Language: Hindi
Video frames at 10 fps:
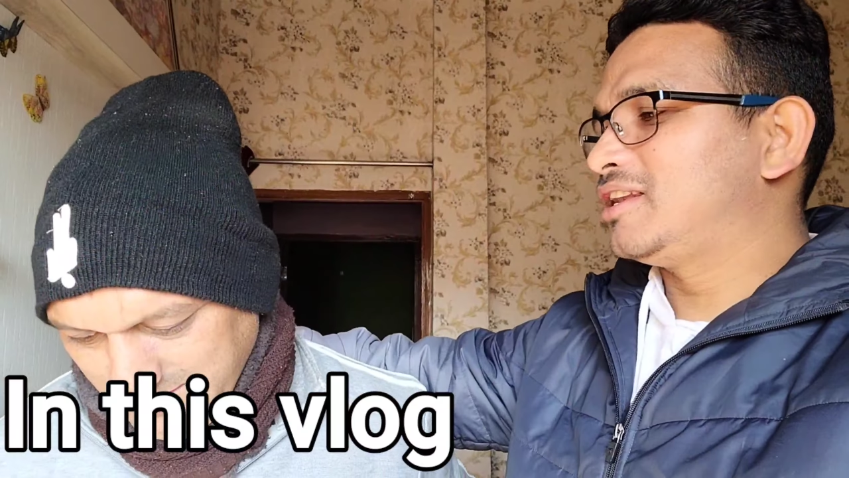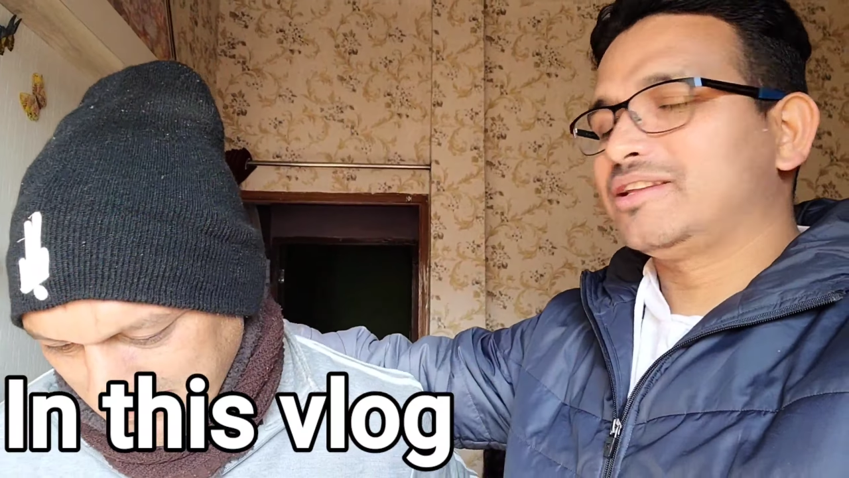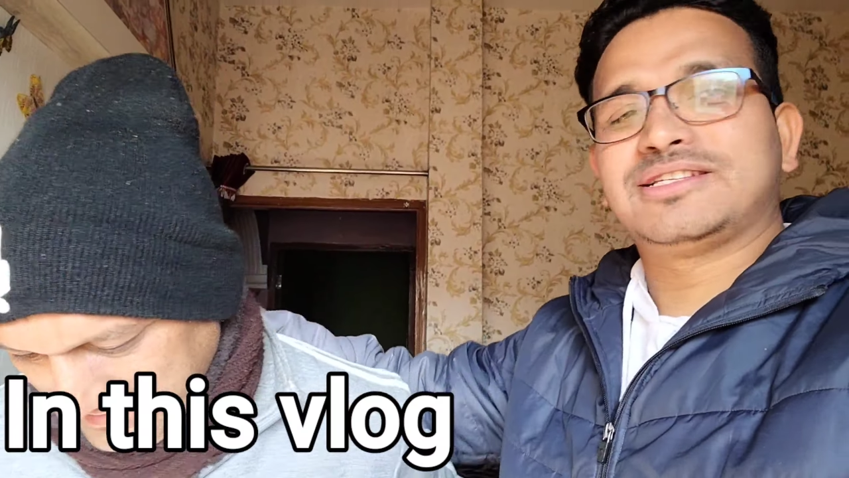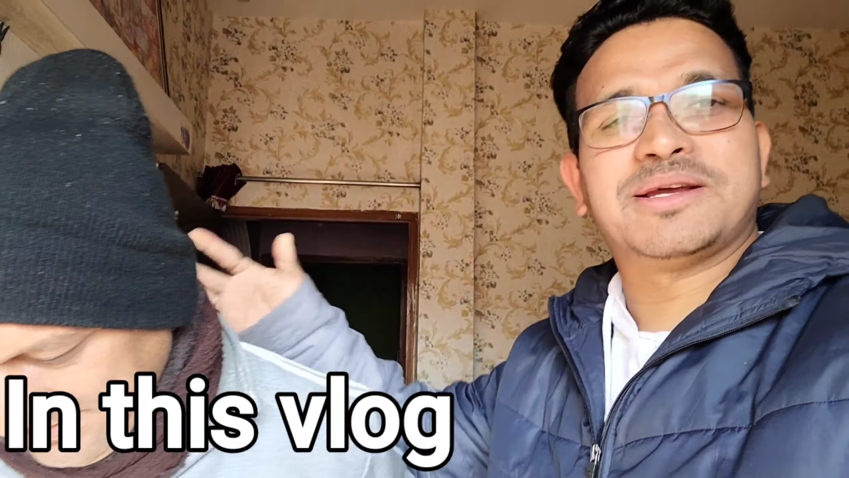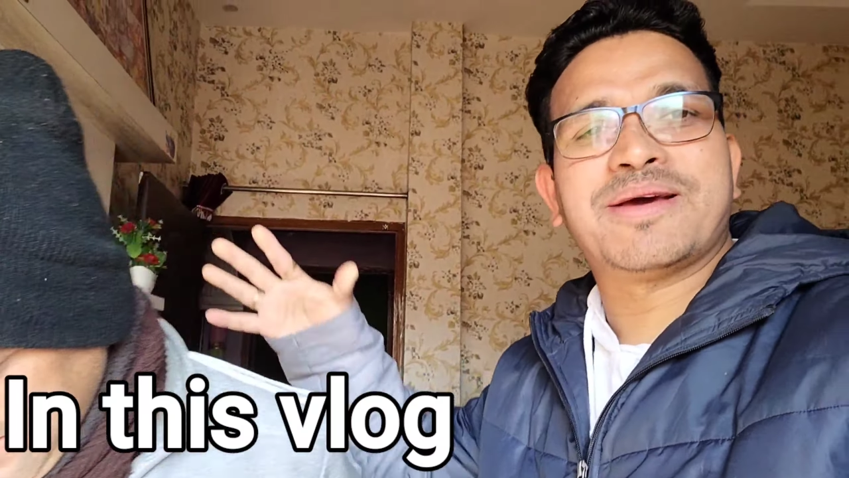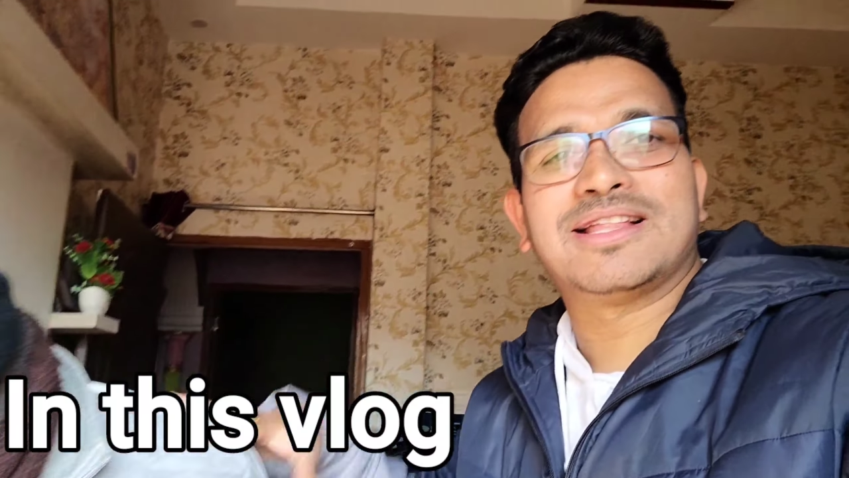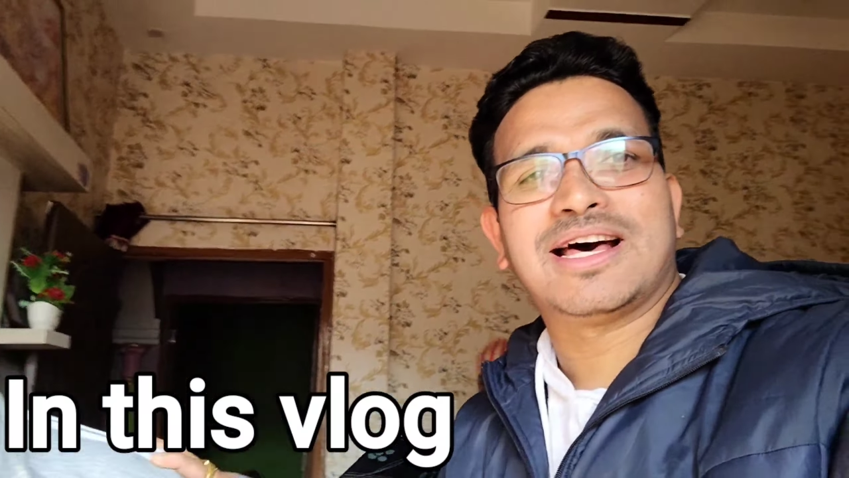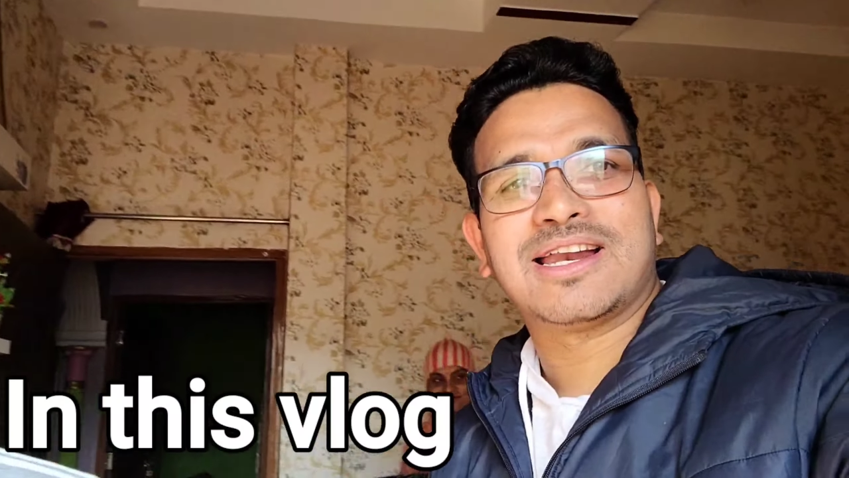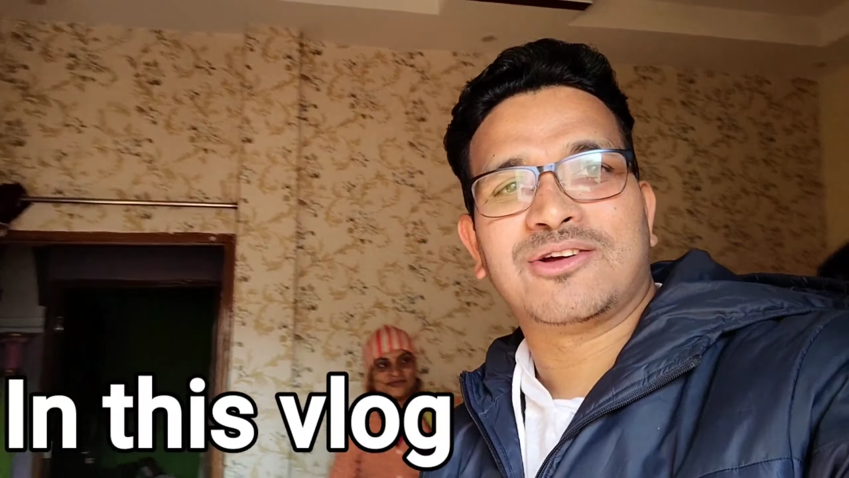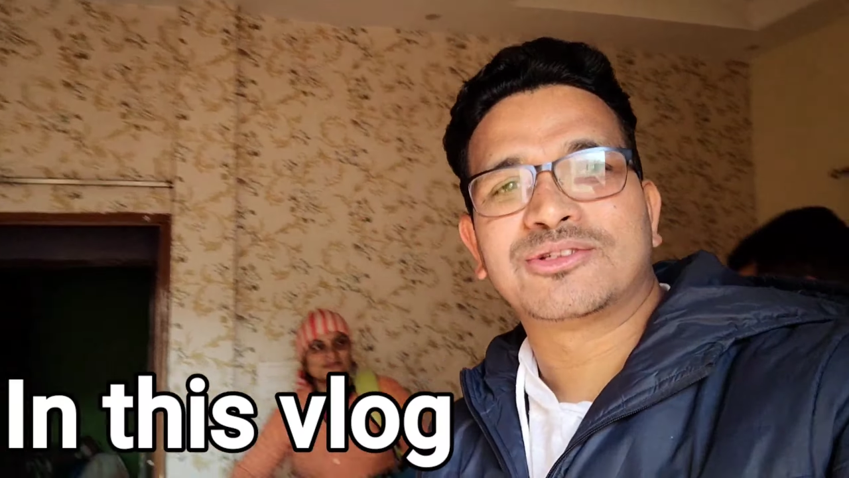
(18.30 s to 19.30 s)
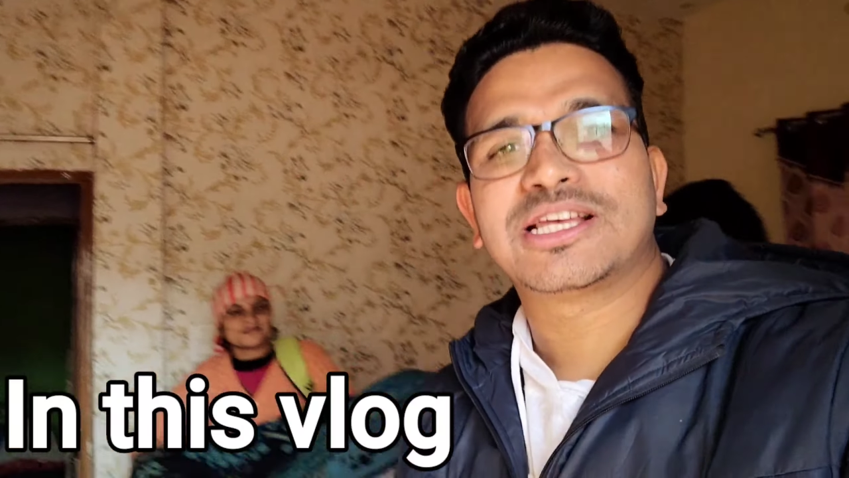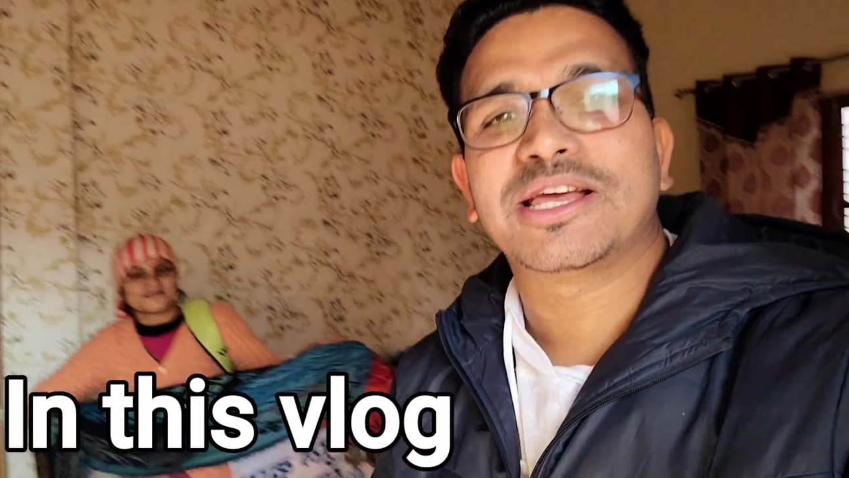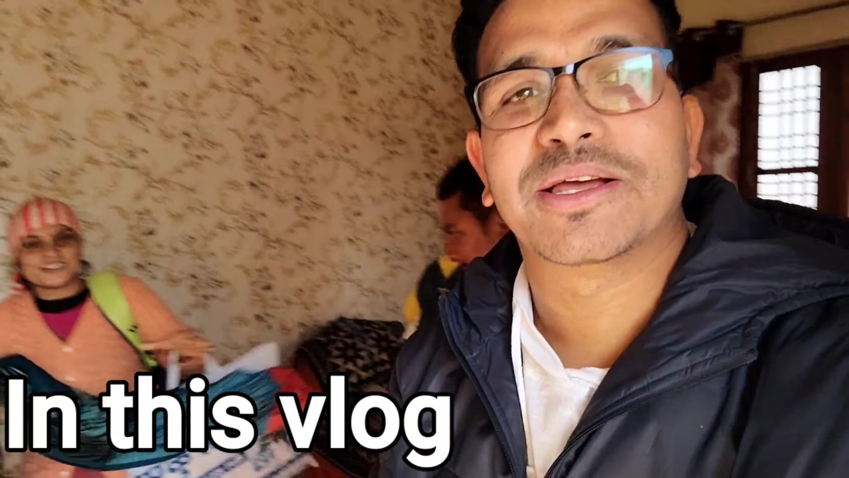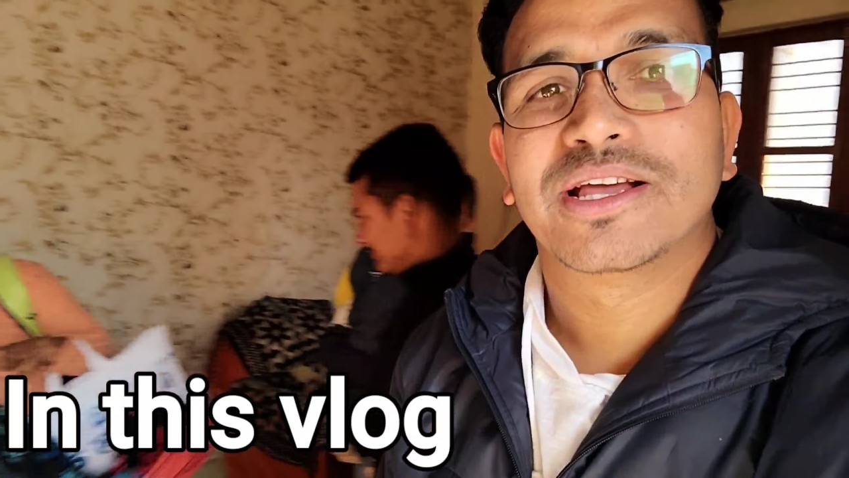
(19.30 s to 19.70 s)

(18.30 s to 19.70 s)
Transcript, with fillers: का चमेला धार गाँव से